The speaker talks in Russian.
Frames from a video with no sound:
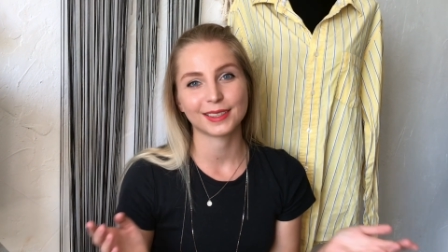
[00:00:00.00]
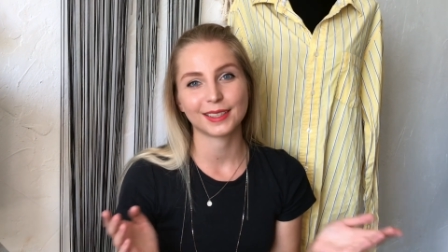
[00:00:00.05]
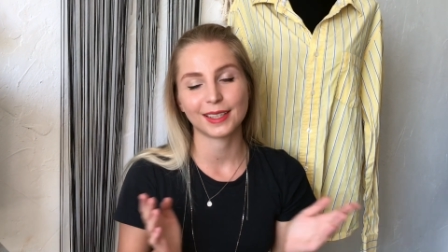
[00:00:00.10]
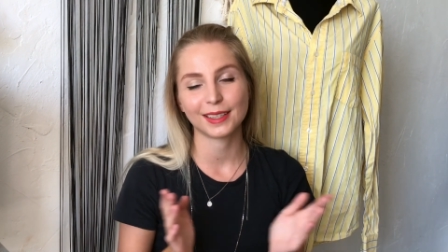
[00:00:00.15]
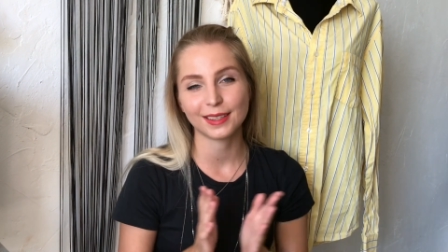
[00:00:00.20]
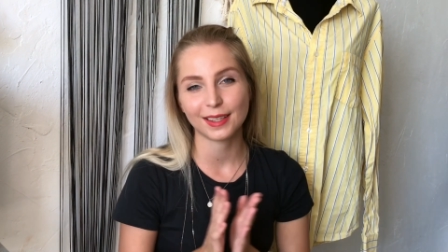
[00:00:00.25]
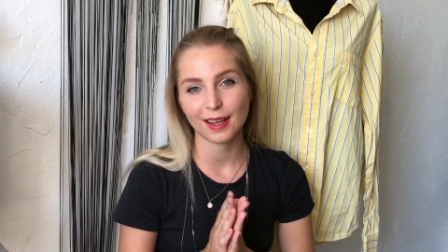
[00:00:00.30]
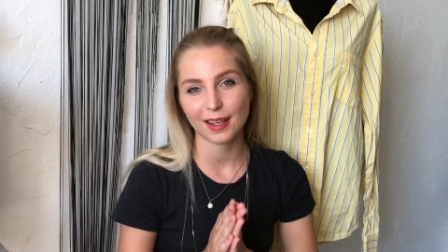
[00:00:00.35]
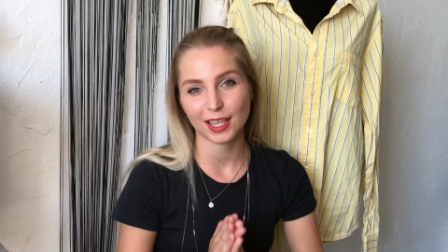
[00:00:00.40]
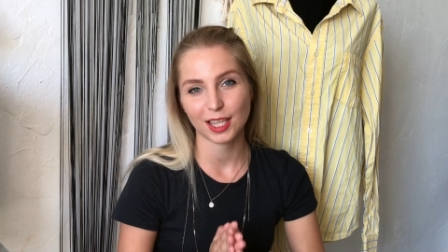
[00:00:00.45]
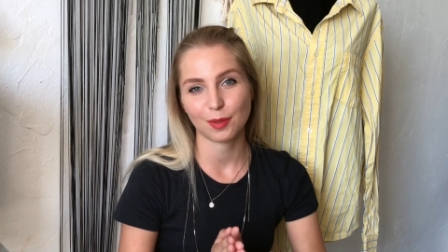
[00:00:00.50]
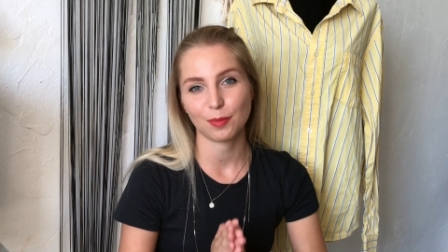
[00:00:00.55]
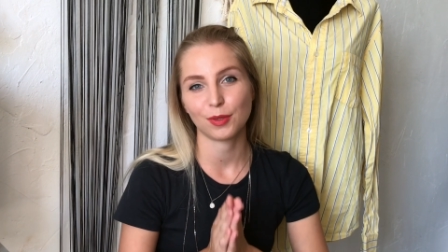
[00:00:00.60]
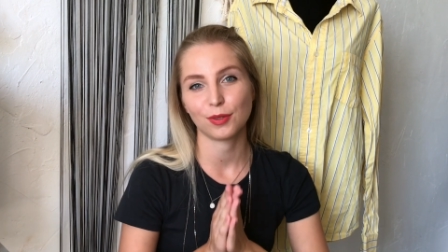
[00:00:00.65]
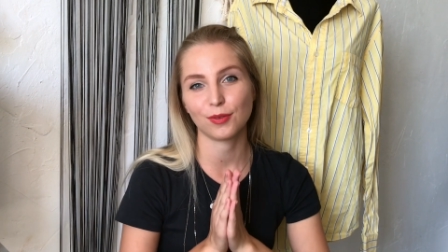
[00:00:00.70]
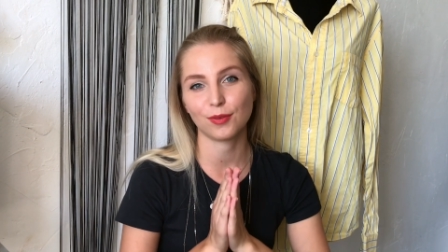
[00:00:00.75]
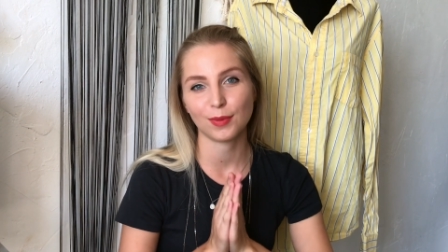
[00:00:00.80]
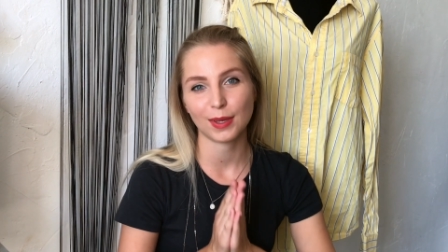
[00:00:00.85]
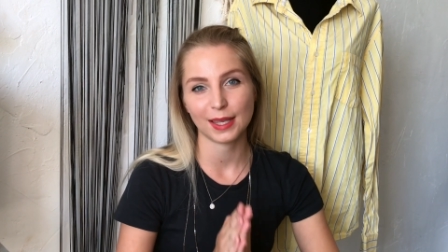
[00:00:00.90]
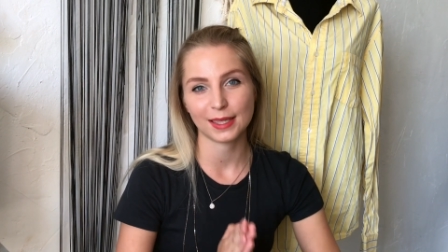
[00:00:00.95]
стандартными
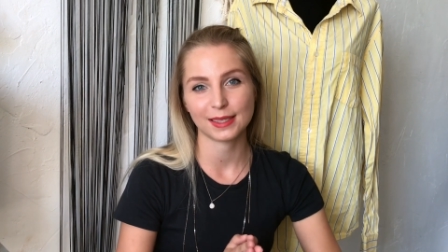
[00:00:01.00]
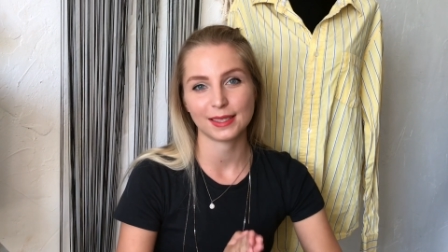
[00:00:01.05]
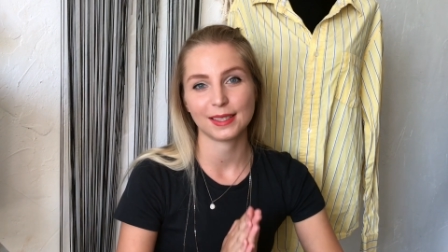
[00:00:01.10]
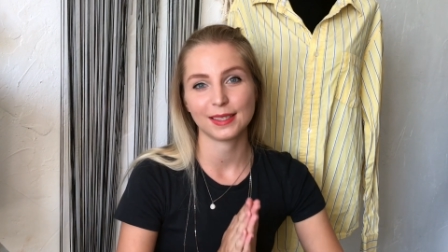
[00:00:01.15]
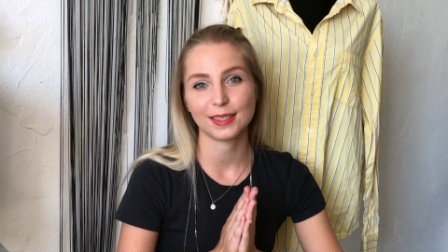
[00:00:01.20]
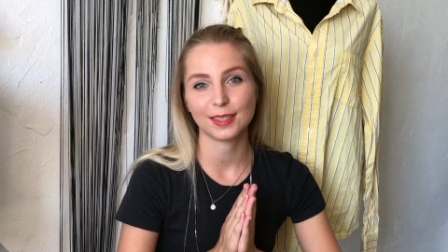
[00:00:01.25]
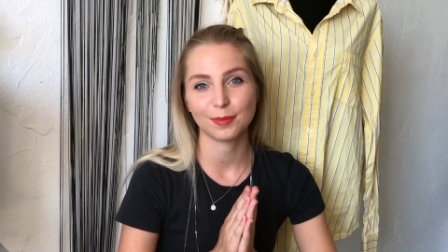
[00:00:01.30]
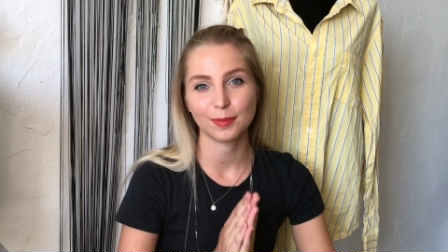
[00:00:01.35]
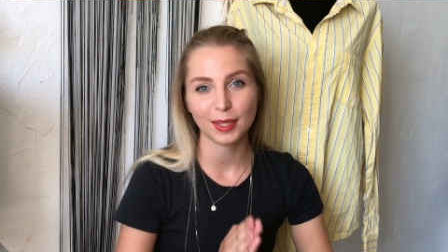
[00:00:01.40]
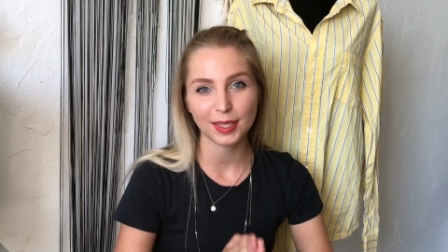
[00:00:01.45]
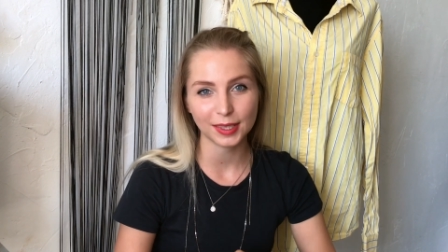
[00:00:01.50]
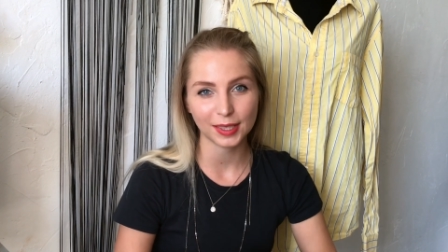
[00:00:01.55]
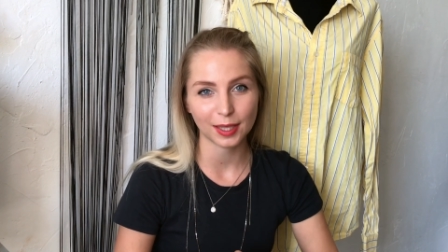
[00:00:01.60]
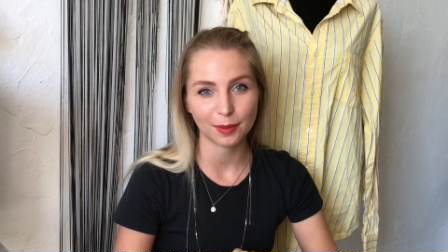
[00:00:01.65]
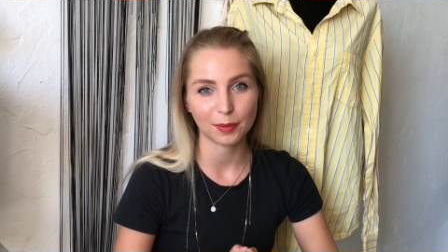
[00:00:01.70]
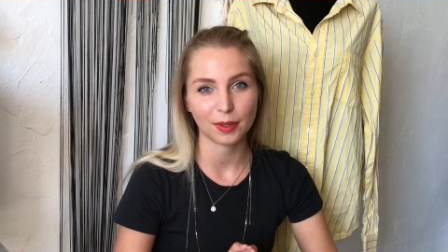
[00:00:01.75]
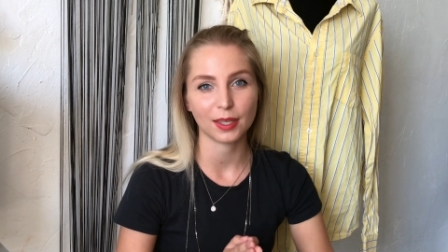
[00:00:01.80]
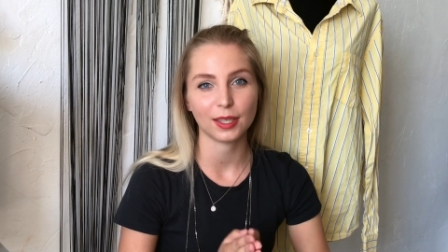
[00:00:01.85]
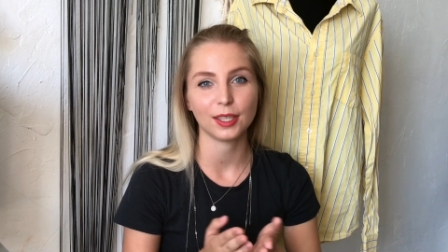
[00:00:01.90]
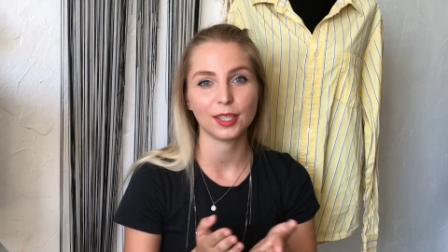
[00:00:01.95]
двумя
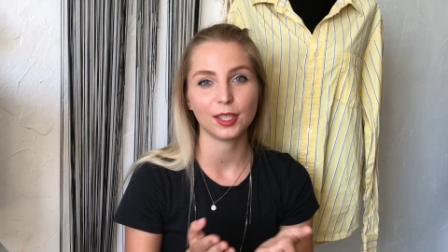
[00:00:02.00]
сантиметрами